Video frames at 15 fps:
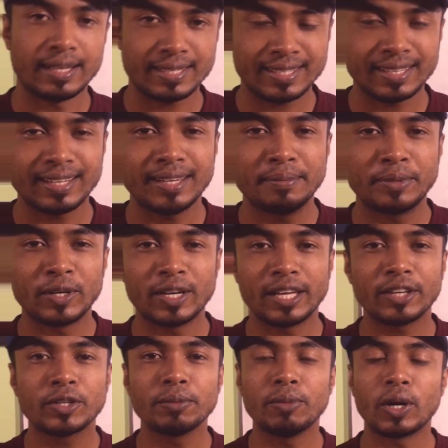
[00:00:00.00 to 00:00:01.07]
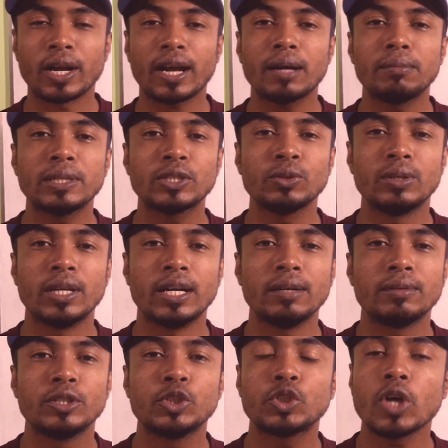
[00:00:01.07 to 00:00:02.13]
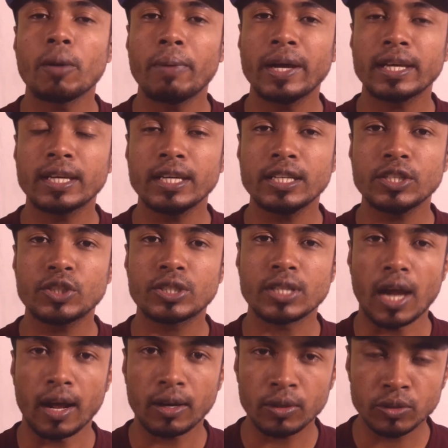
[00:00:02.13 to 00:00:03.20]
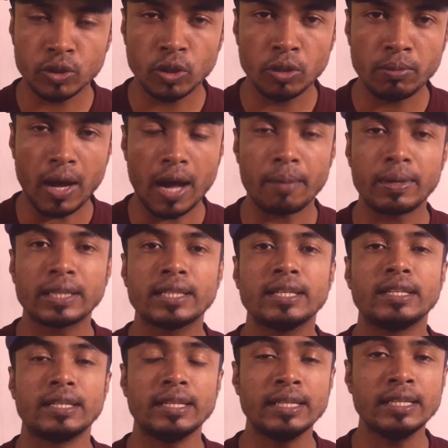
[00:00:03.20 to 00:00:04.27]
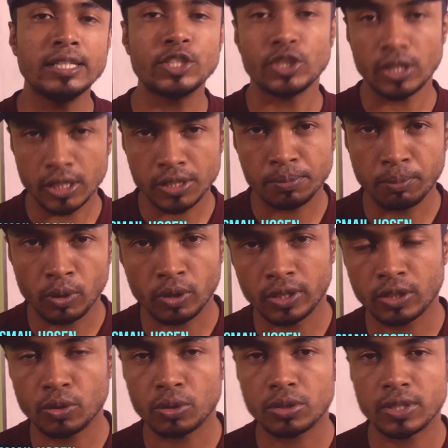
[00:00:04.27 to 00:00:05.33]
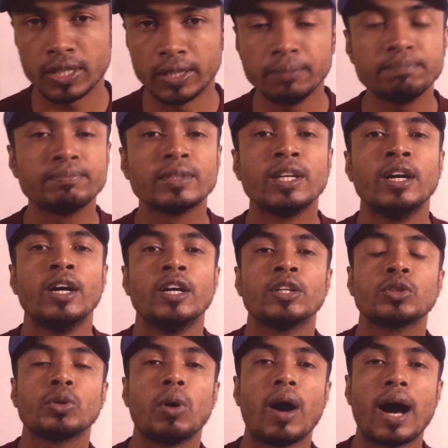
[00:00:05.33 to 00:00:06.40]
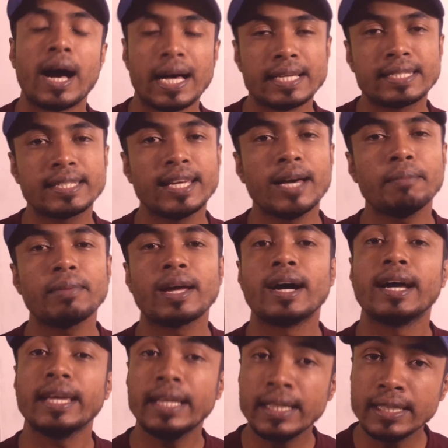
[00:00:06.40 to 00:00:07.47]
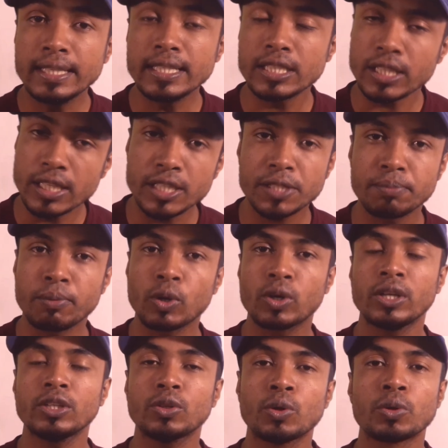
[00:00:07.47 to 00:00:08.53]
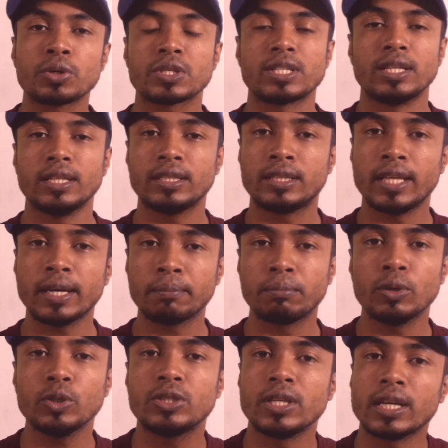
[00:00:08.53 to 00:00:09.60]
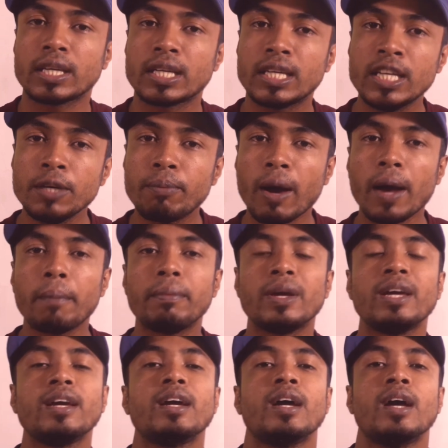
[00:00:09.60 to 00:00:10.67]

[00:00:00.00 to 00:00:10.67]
আসসালামু আলাইকুম আরহামতুল্লাহ সবাইকে স্বাগতম আমাদের ইংলিশ স্পোকেন কোর্সের তো আজকে আমরা ইংলিশ স্পোকেন কোর্সে দেখব যে কিভাবে